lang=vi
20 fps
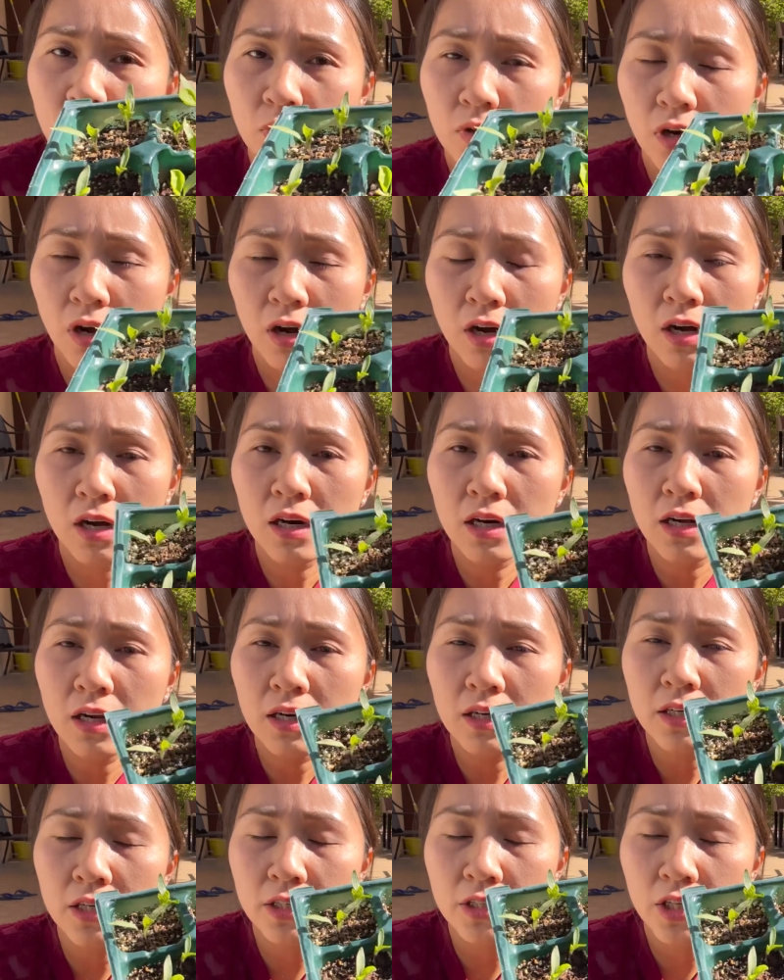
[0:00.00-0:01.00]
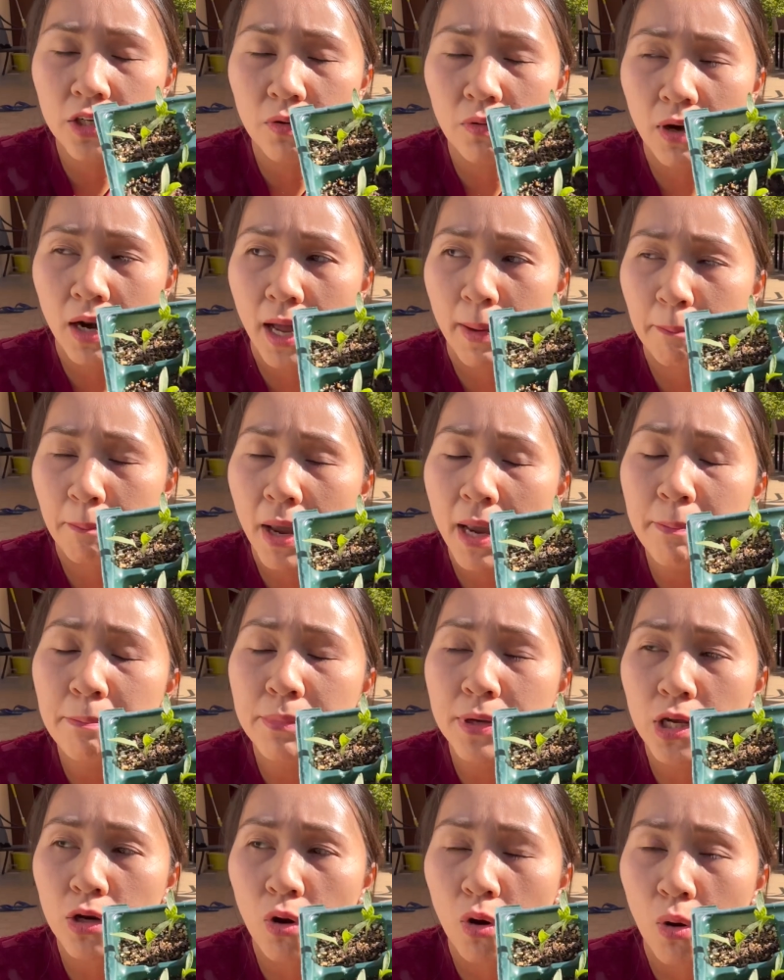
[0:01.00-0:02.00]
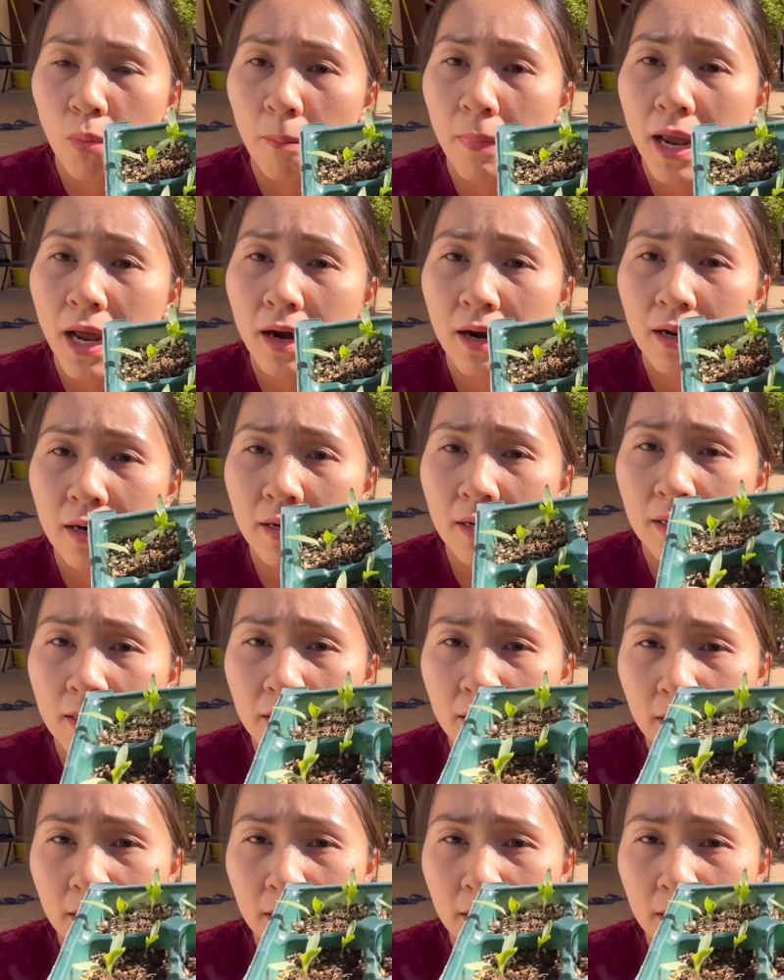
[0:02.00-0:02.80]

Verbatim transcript: của nó nó kêu là Pepino Melon,